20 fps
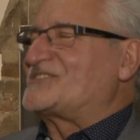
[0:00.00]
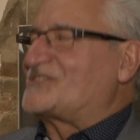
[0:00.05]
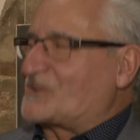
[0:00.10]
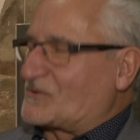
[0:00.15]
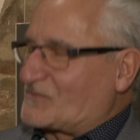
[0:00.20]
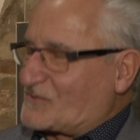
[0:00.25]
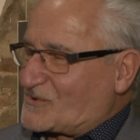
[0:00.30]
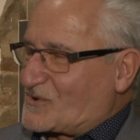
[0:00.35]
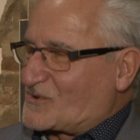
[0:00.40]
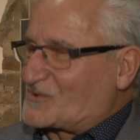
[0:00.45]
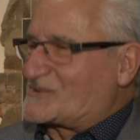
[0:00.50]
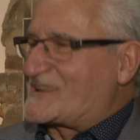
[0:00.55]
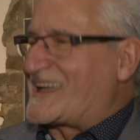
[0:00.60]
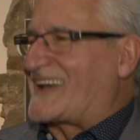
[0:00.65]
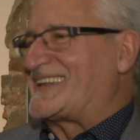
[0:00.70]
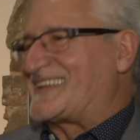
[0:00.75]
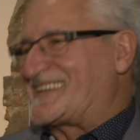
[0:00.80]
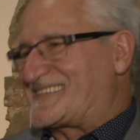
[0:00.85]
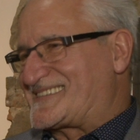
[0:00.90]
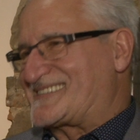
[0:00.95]
czy to było
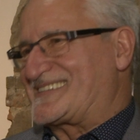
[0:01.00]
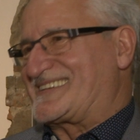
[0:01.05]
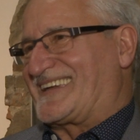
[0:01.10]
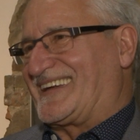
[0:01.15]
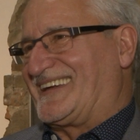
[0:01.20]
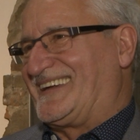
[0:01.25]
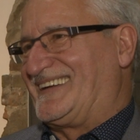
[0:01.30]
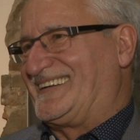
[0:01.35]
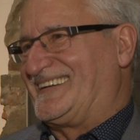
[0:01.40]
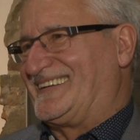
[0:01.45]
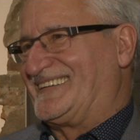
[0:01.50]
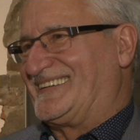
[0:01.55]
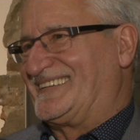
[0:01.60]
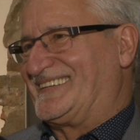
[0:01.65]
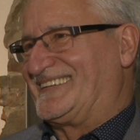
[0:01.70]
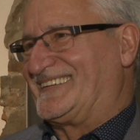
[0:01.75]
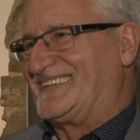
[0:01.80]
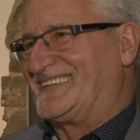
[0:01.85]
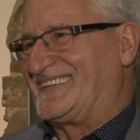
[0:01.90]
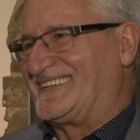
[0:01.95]
udane, czy nie.
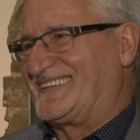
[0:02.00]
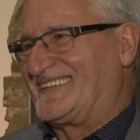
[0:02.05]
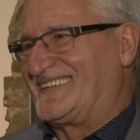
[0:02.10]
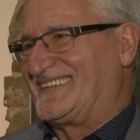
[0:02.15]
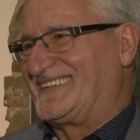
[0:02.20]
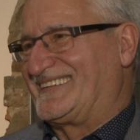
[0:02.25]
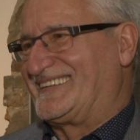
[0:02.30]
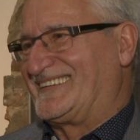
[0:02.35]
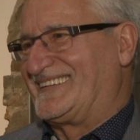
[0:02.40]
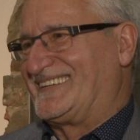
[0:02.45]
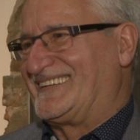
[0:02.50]
Już oceniłem.